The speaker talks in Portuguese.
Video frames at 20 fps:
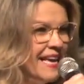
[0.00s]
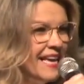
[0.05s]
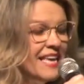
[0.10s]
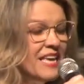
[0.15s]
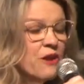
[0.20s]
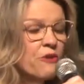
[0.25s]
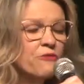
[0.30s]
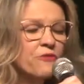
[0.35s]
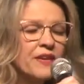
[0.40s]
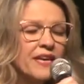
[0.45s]

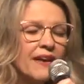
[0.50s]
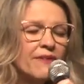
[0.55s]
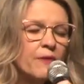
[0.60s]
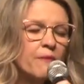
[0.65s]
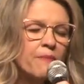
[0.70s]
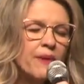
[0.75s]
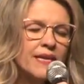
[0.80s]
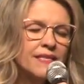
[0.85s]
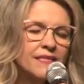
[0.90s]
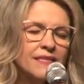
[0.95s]
E eu ficava
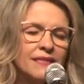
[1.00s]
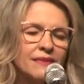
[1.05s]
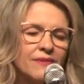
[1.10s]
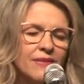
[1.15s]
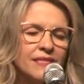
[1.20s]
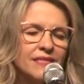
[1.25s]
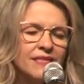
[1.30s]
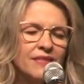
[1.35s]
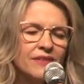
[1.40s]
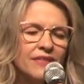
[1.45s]
pensando
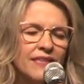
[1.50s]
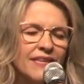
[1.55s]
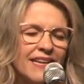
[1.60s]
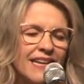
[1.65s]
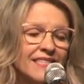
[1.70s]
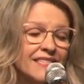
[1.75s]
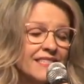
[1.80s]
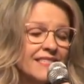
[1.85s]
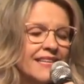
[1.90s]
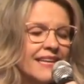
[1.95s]
assim, de
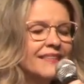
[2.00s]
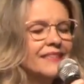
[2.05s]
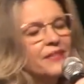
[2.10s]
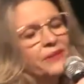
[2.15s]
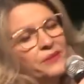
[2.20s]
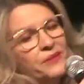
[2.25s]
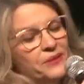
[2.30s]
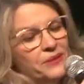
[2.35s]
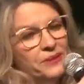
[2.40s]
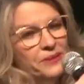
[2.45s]
graças a
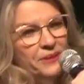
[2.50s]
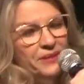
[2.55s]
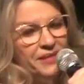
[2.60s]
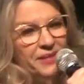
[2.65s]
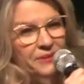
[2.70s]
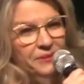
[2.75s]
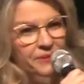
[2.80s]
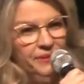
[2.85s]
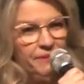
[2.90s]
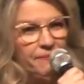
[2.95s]
Deus que eu estou
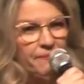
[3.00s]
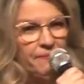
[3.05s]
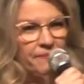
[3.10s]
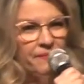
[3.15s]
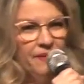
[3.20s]
segura.